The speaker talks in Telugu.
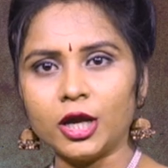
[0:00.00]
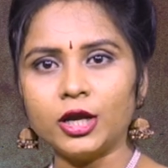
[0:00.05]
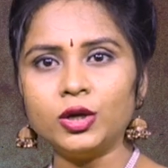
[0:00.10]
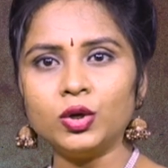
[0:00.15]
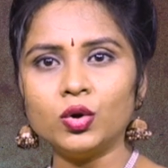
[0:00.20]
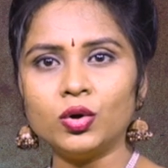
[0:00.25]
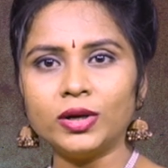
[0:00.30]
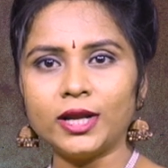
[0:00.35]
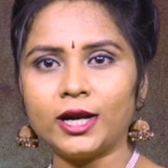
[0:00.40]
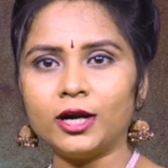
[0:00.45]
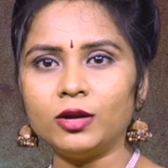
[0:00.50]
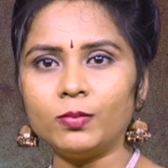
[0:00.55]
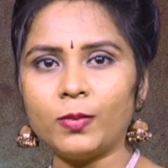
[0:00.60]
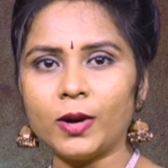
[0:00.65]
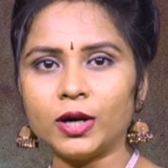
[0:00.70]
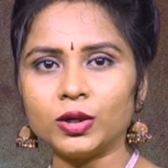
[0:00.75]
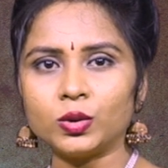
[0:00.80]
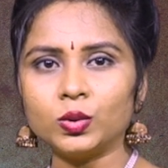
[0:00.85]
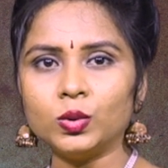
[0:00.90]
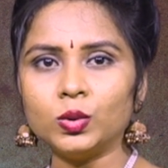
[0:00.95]
ఎన్నో నెలల
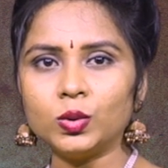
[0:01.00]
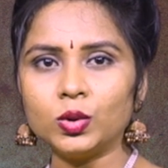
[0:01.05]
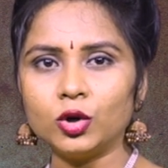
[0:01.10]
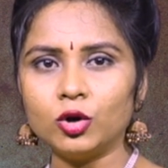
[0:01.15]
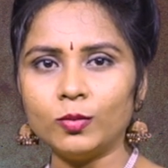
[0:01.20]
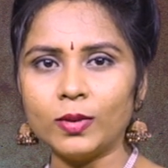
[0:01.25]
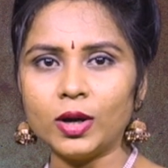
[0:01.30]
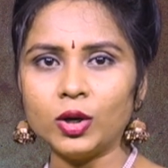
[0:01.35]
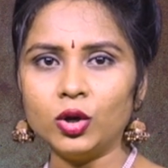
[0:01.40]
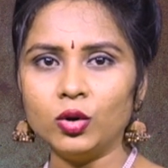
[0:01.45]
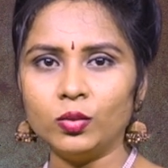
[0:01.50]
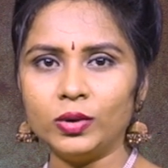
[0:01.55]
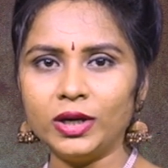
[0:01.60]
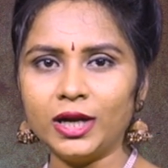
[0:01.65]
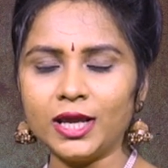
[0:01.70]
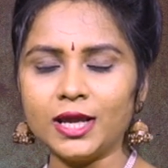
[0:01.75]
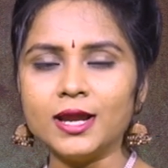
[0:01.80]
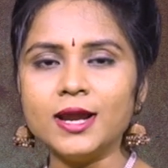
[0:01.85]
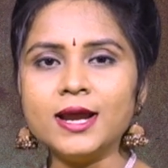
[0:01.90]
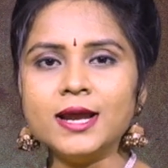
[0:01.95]
పాటు కోమాలో
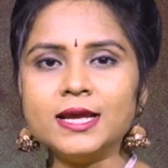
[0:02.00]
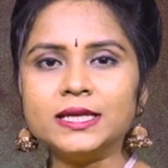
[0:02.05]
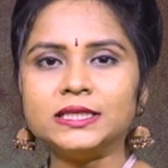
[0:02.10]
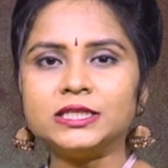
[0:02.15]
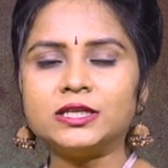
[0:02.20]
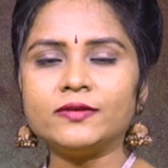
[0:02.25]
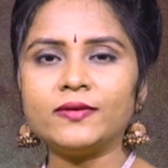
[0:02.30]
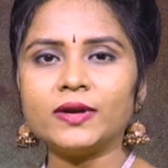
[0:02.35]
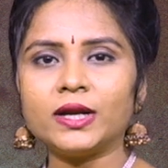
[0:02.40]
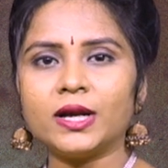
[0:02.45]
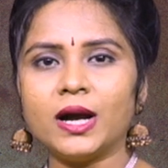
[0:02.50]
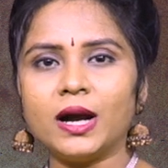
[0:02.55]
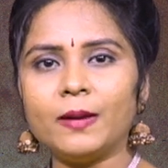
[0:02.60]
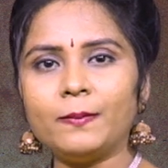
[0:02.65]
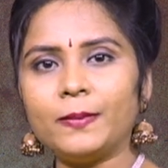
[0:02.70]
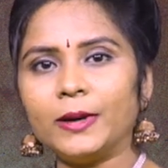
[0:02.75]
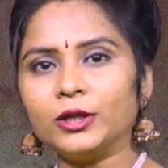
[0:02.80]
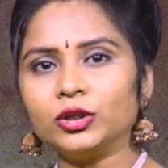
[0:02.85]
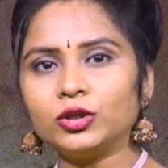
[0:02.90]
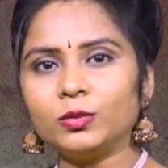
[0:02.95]
ఉండి చివరగా
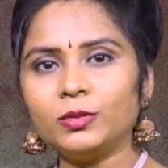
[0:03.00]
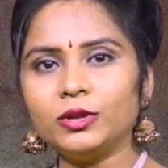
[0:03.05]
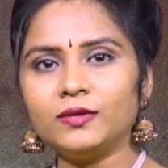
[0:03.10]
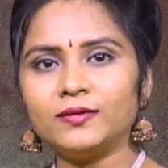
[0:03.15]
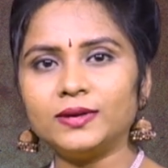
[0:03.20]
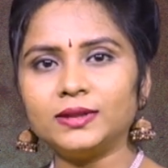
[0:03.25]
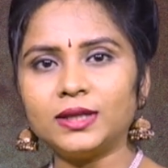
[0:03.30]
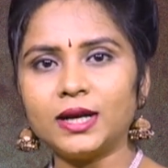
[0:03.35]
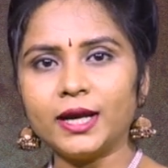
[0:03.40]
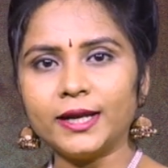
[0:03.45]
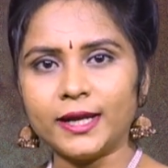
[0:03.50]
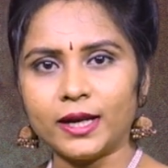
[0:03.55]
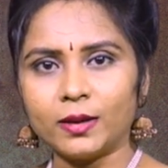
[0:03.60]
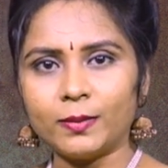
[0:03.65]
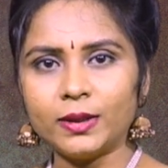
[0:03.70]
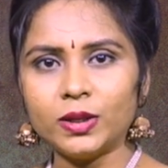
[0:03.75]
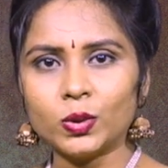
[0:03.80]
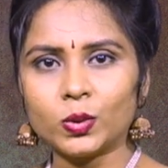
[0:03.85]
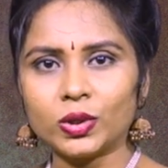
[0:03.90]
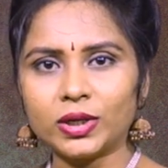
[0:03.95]
పంతొమ్మిది వందల
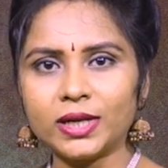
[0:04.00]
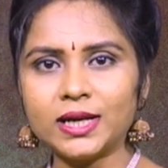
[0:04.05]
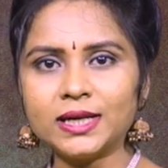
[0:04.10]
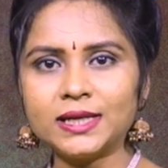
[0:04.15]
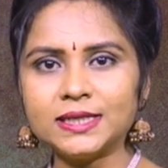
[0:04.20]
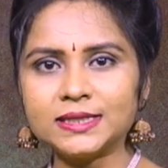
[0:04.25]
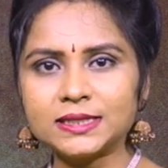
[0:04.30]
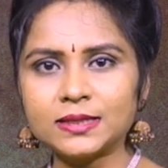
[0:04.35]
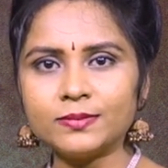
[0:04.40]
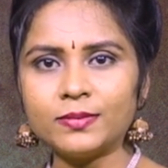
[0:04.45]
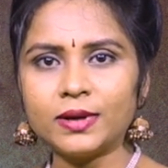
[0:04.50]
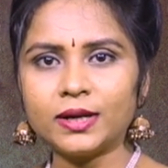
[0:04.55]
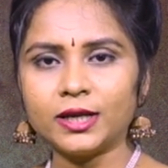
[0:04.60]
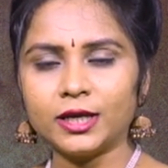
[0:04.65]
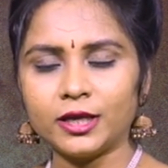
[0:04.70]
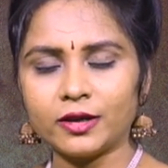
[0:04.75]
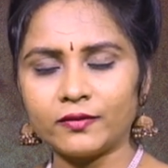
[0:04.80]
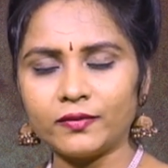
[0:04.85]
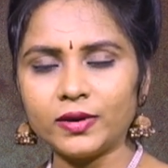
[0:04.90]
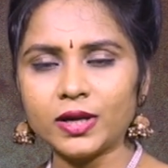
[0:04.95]
ఎనభై ఒకటి డిసెంబర్
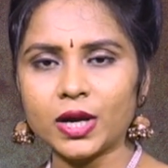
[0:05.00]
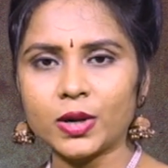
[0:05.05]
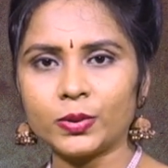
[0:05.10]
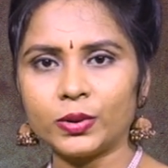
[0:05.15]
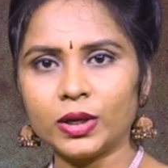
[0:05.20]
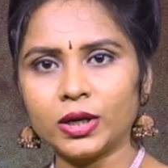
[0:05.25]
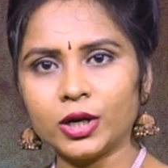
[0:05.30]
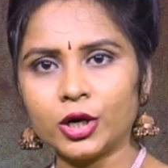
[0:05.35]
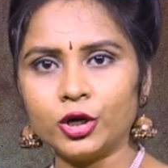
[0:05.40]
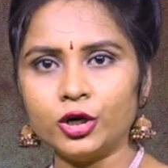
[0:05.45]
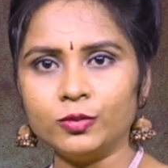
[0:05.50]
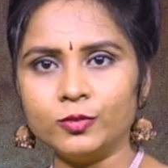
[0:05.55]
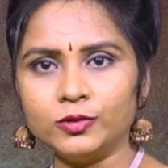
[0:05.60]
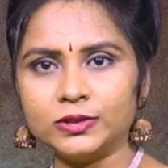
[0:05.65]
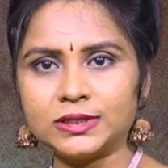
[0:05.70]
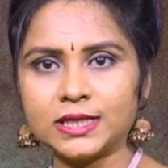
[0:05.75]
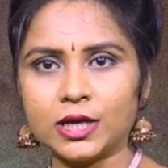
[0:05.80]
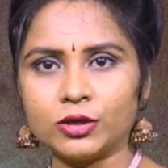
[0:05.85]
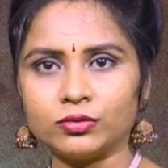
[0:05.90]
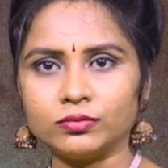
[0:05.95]
ఇరవై ఆరున
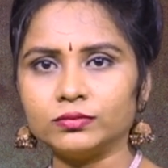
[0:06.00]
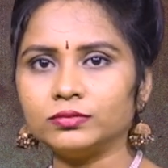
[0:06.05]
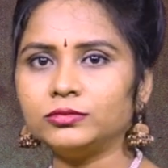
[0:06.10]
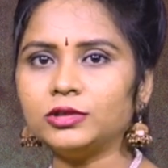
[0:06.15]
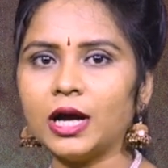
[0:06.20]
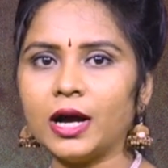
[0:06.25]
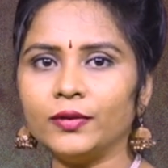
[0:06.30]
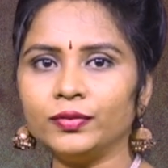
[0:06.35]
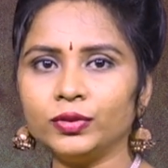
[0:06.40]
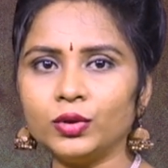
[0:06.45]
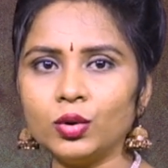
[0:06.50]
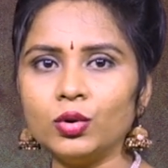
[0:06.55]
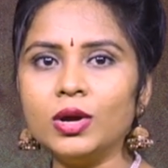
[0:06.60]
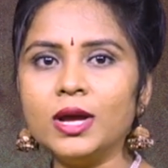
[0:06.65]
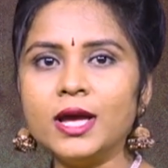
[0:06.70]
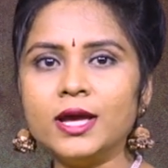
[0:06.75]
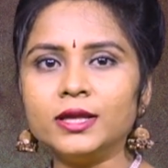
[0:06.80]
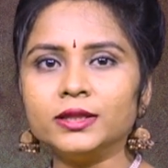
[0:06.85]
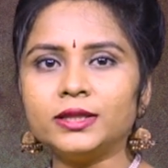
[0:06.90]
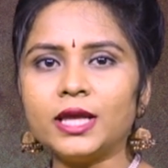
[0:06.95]
కన్నుమూశారు దాంతో
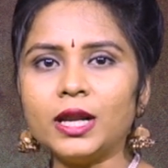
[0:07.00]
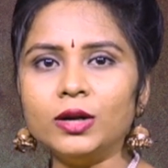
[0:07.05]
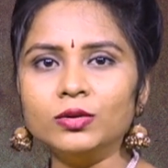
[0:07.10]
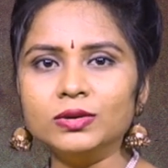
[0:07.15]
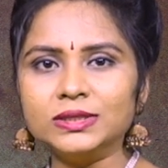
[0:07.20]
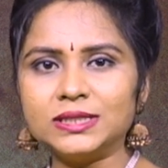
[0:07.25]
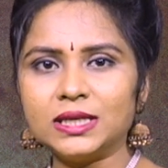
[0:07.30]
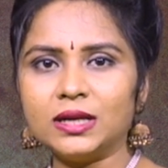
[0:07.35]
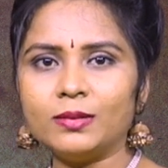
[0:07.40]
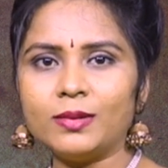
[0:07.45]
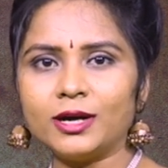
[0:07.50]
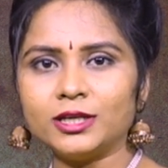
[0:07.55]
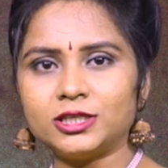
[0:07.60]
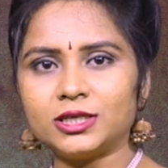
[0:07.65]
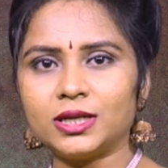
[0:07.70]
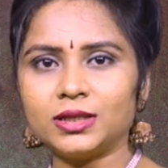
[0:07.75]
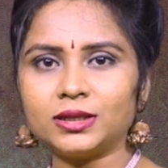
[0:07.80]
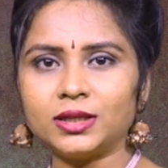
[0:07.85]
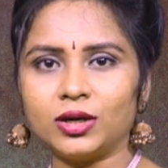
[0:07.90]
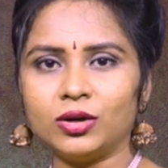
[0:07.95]
తెలుగు సినిమా
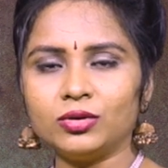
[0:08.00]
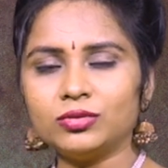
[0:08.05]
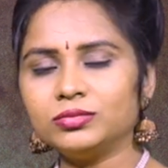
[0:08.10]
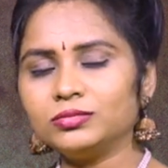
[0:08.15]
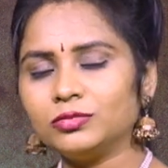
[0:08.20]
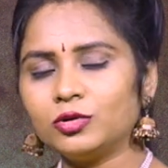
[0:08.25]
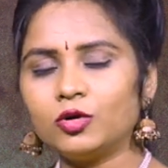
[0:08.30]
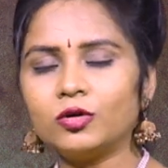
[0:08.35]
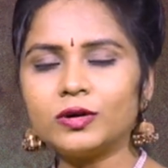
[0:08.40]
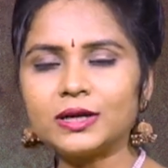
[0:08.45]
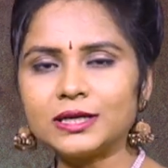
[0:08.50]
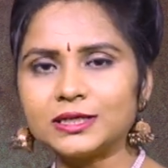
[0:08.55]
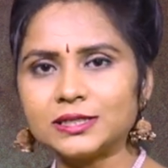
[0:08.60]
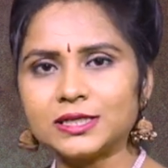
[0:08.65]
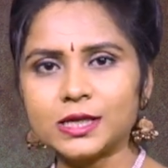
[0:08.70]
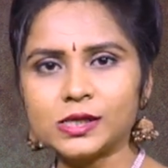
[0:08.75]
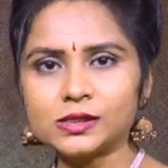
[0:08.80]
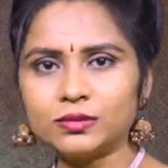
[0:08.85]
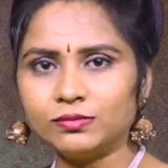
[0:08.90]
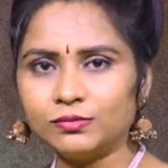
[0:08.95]
చరిత్రలో ఒక
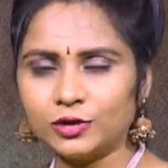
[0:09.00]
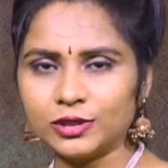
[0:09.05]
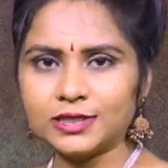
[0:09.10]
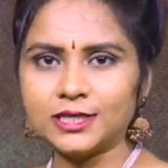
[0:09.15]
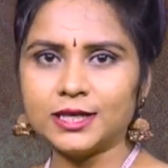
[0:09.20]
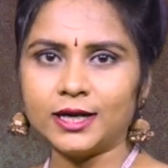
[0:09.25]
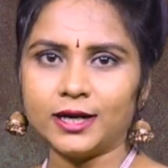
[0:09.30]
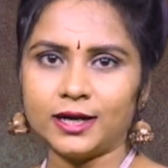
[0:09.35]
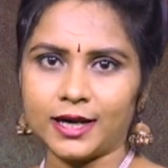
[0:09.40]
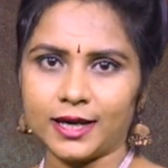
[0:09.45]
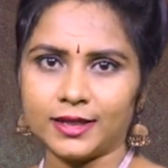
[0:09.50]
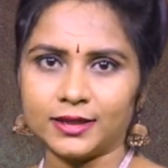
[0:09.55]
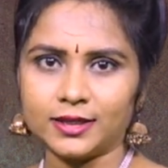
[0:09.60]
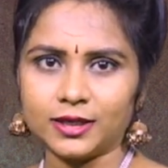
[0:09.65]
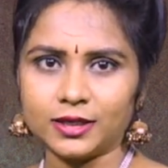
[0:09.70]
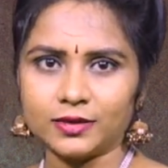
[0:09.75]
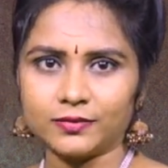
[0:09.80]
శకం ముగిసినట్లయింది